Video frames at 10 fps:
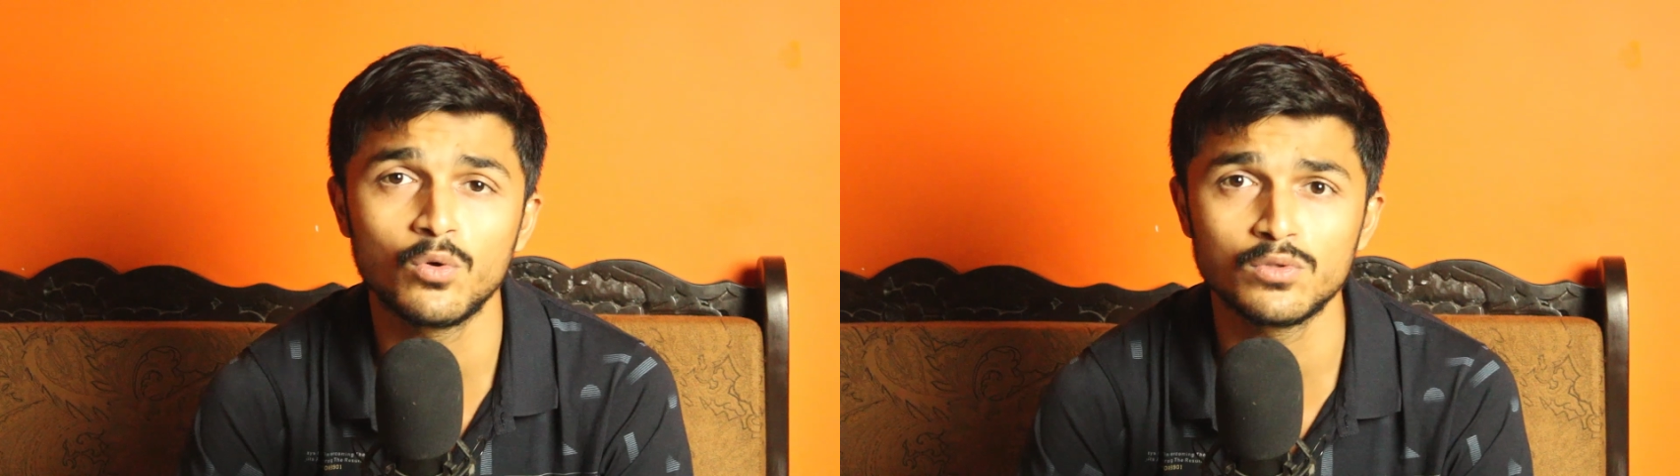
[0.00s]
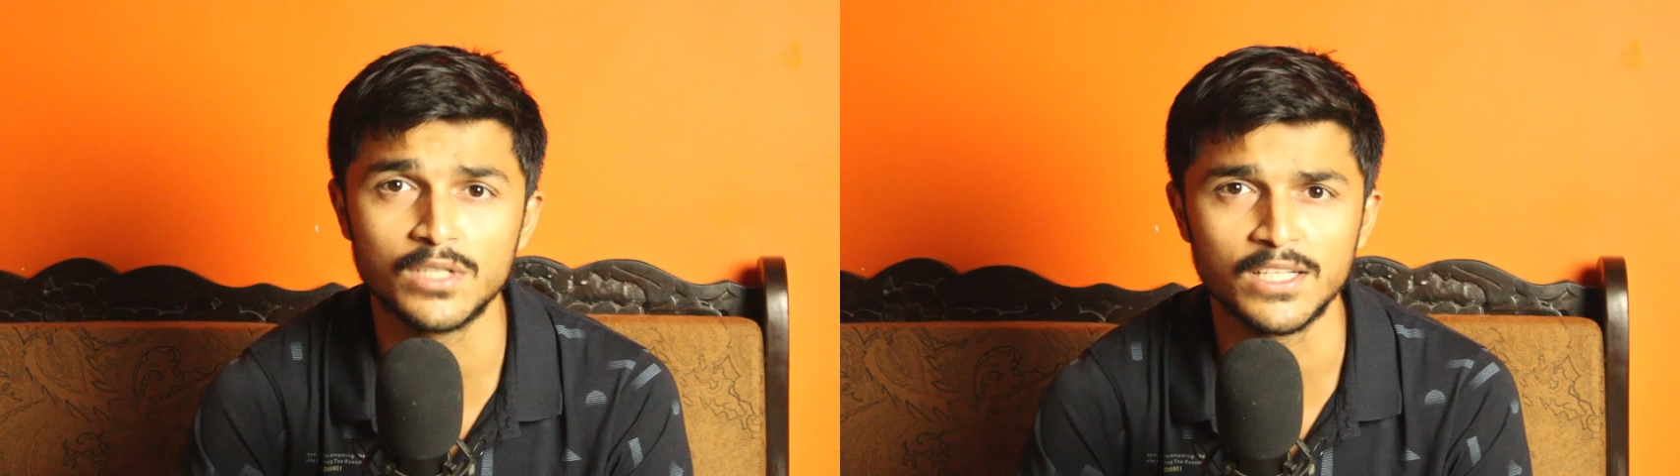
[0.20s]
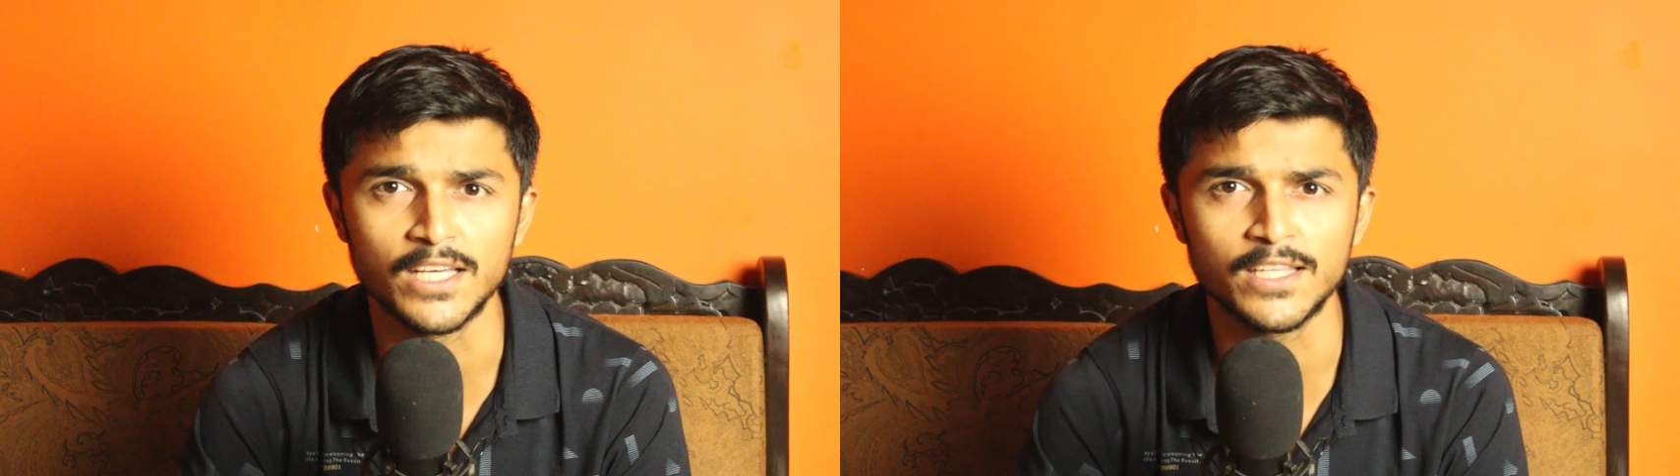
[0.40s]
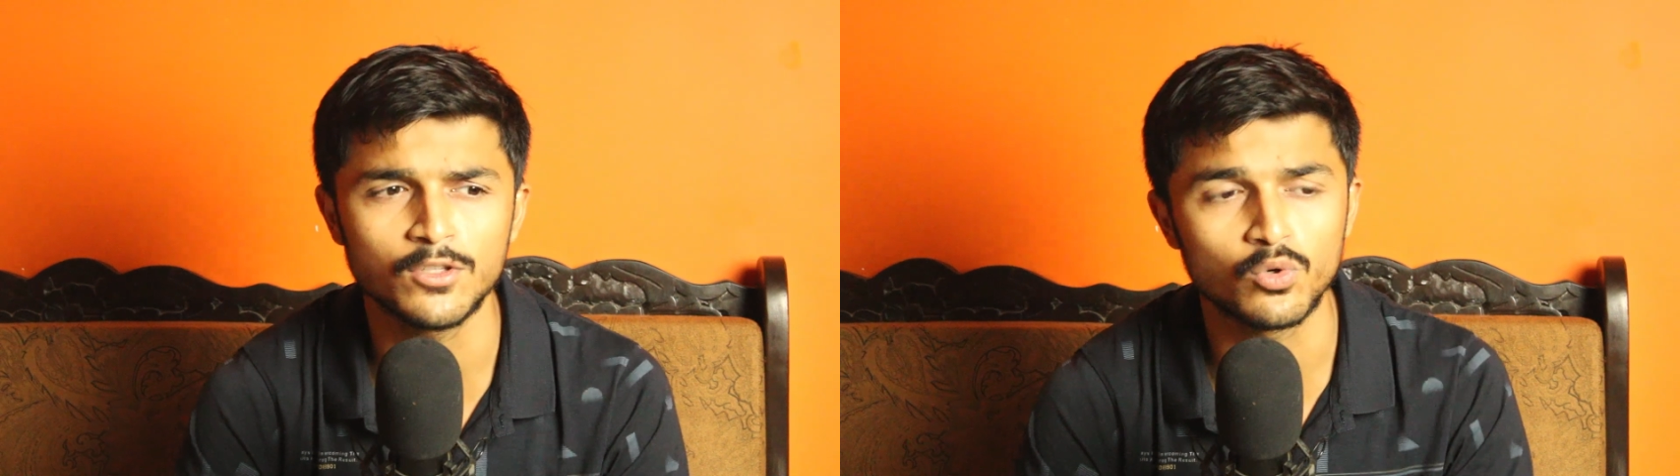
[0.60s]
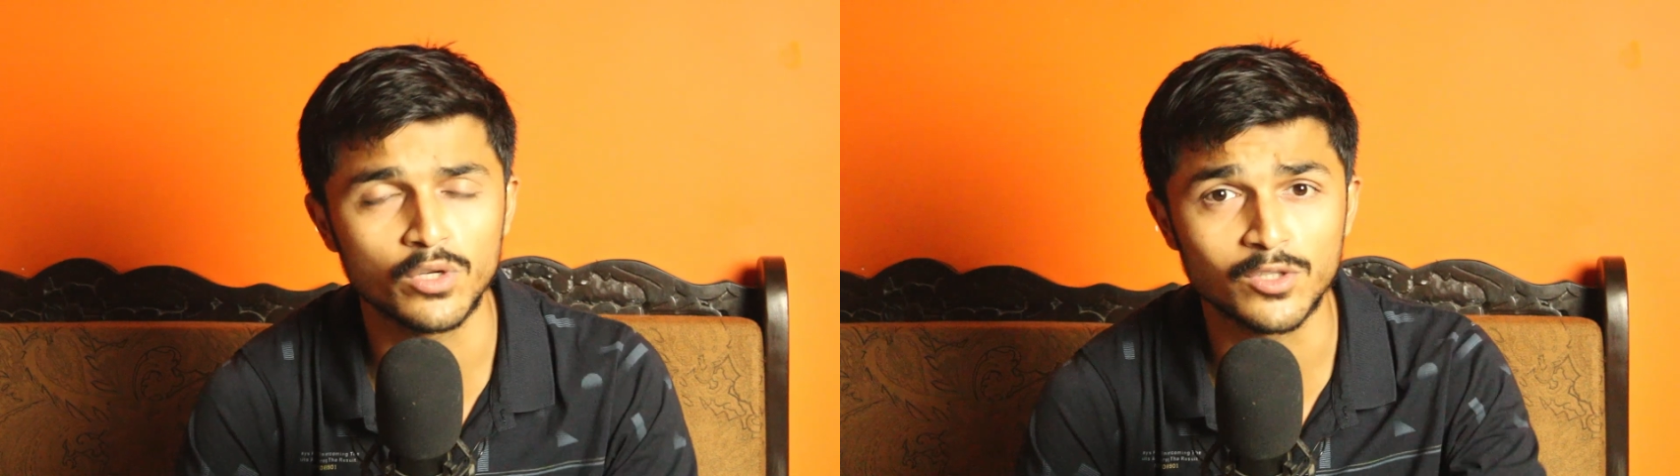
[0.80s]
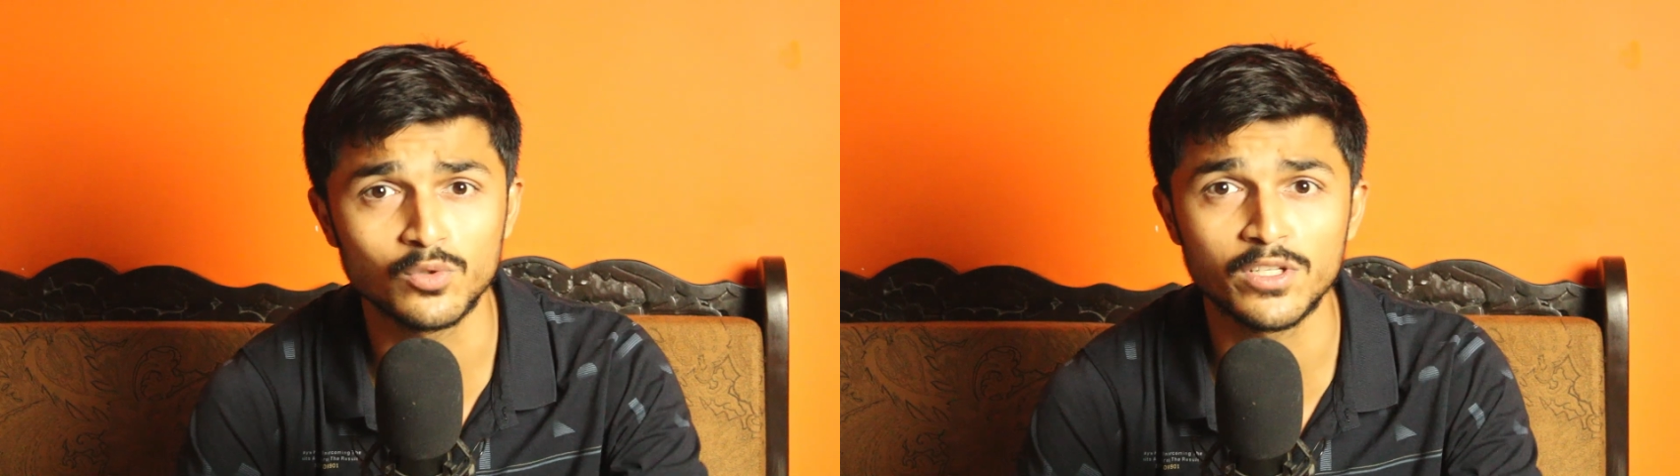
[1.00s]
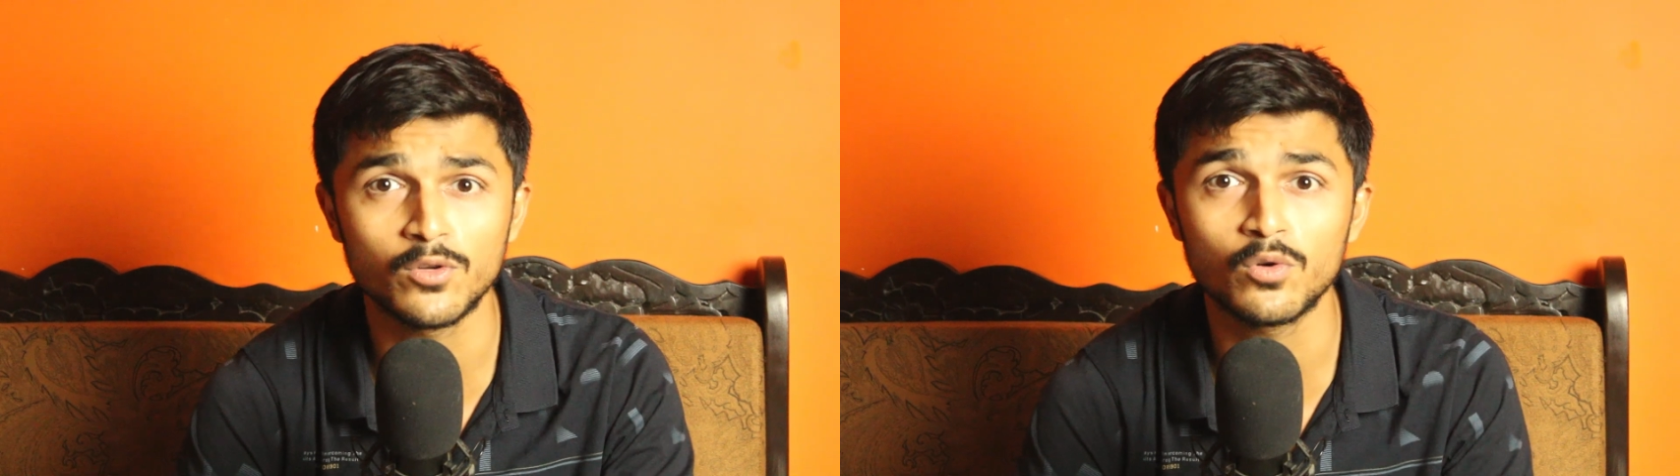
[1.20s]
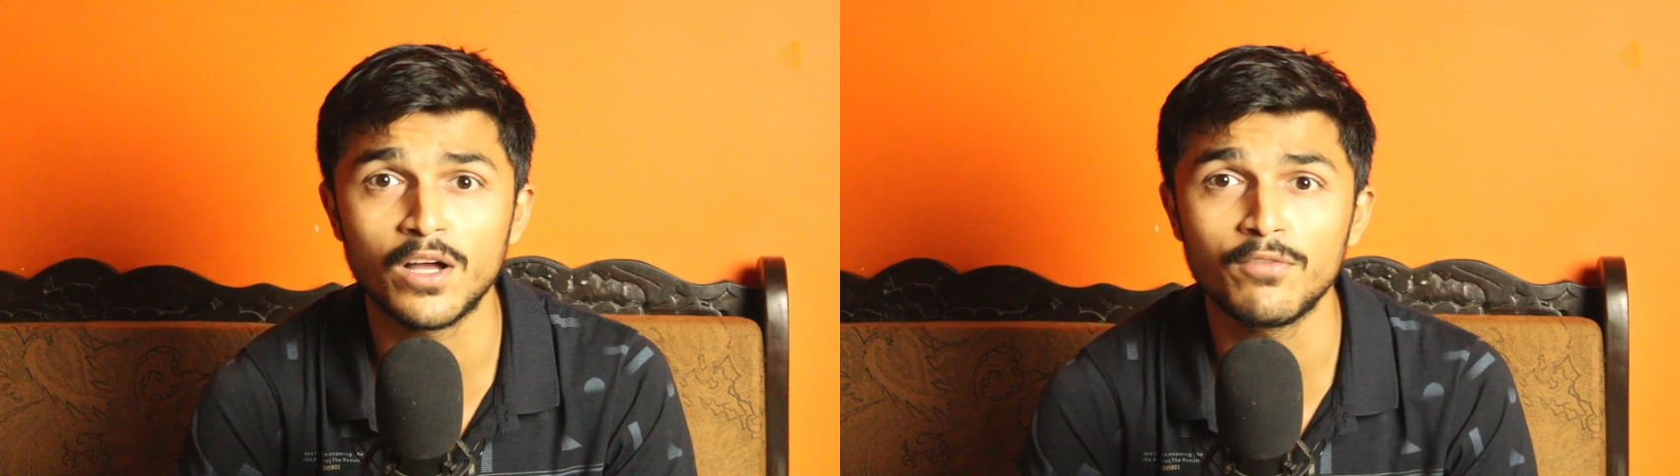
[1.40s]
क्लोज आ जाते हैं दोनों एक
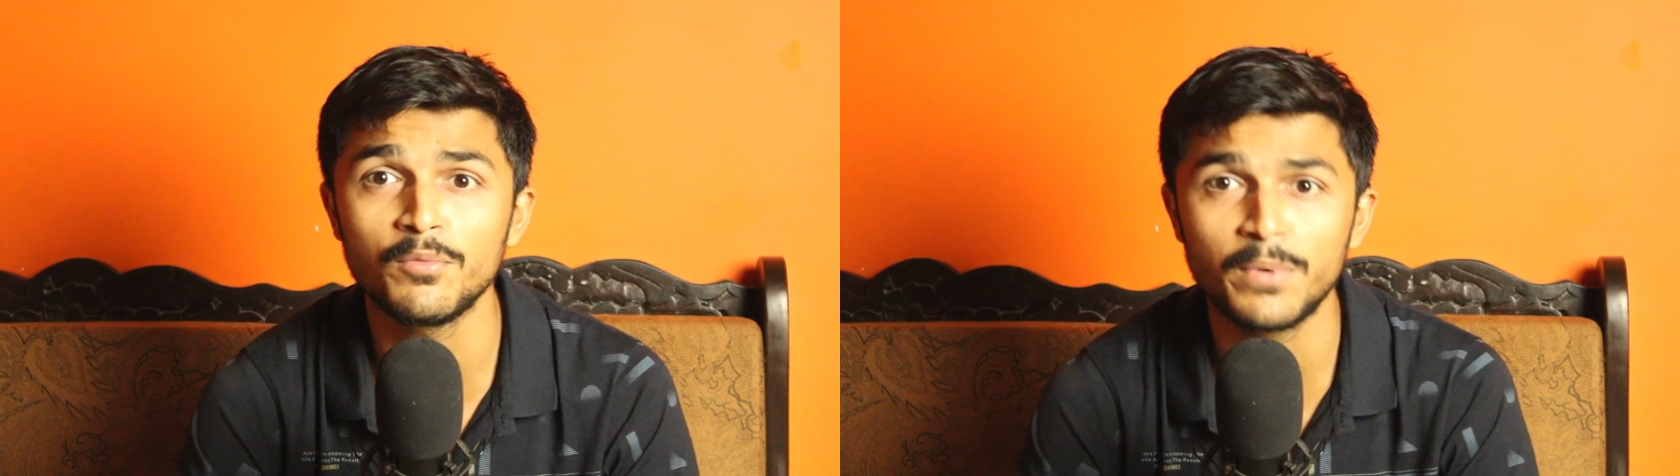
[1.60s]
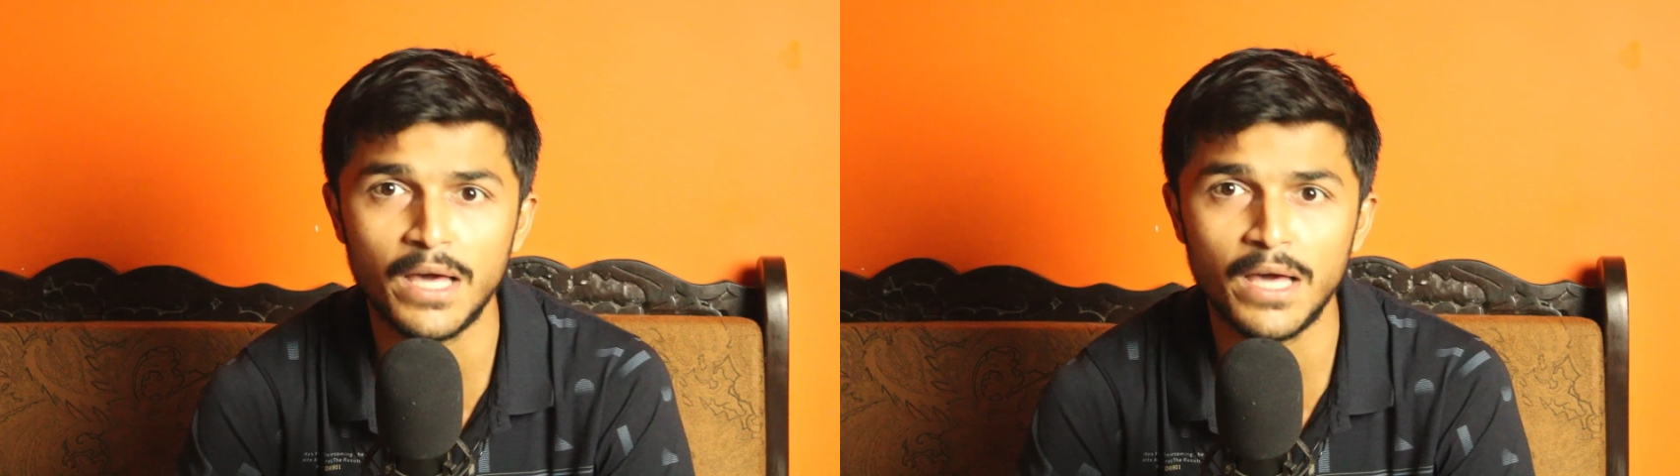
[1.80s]
दूसरे को काफ़ी